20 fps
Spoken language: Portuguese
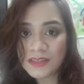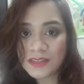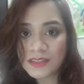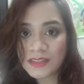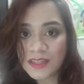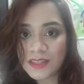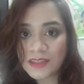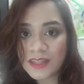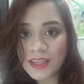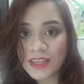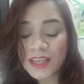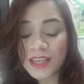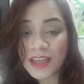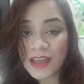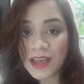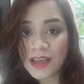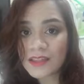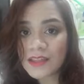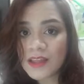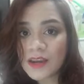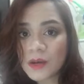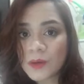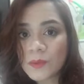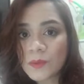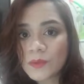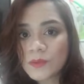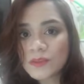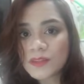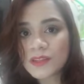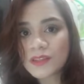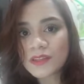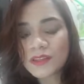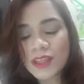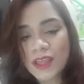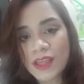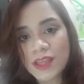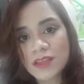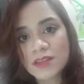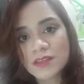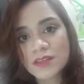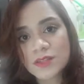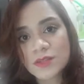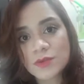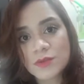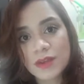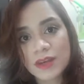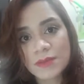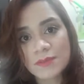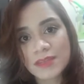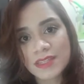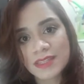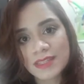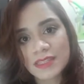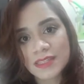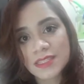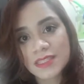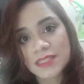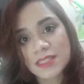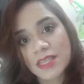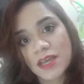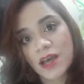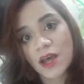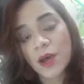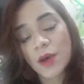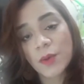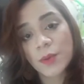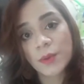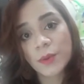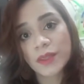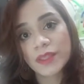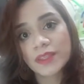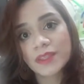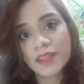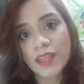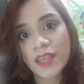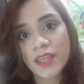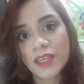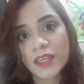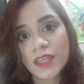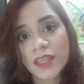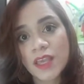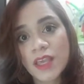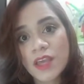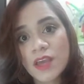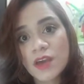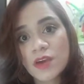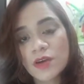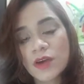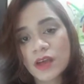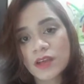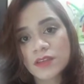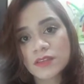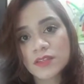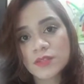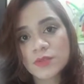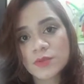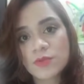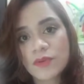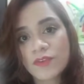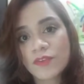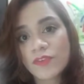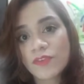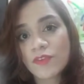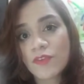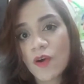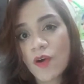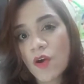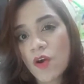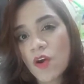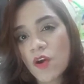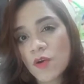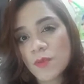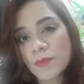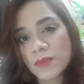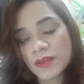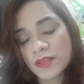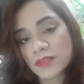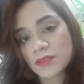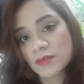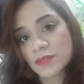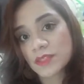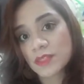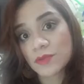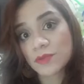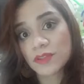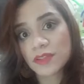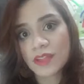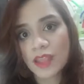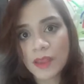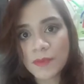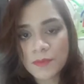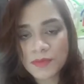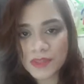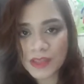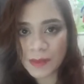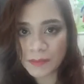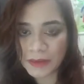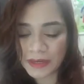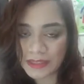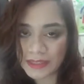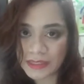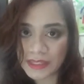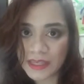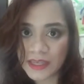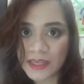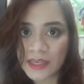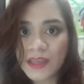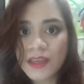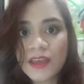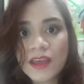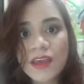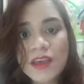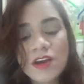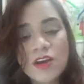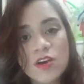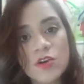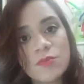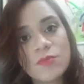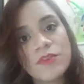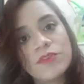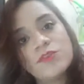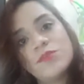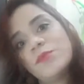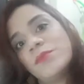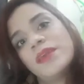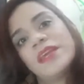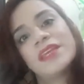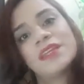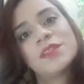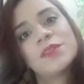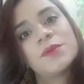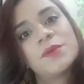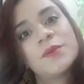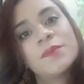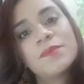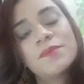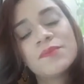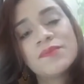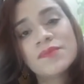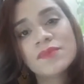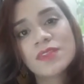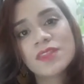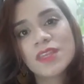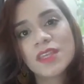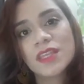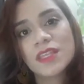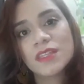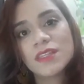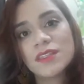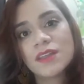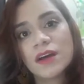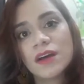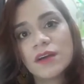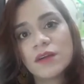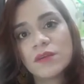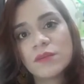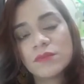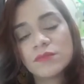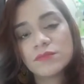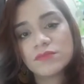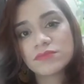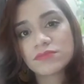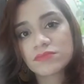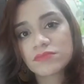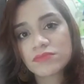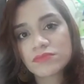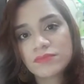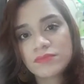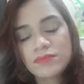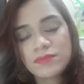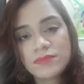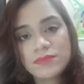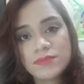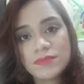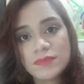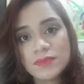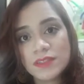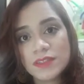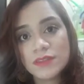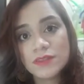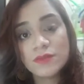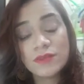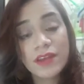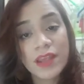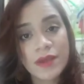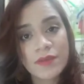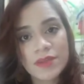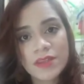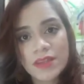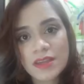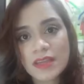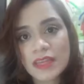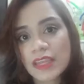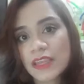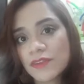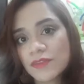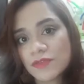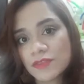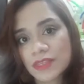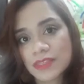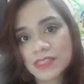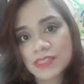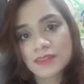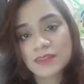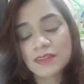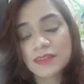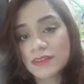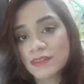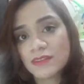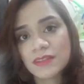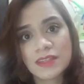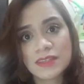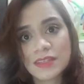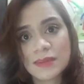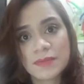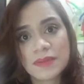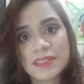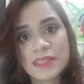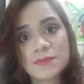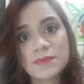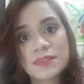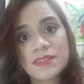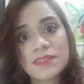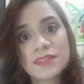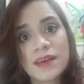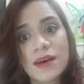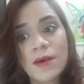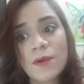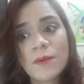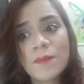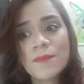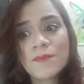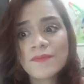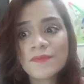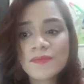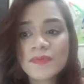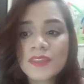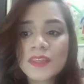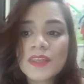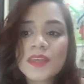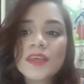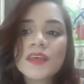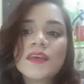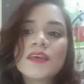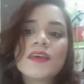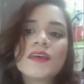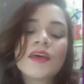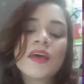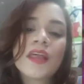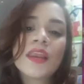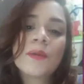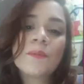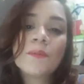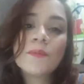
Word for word: entender que cada aluna tem a sua limitação e tem a sua forma e o seu tempo de aprender o movimento. Então, Nuriel é incrível nessa, nessa percepção. Ela é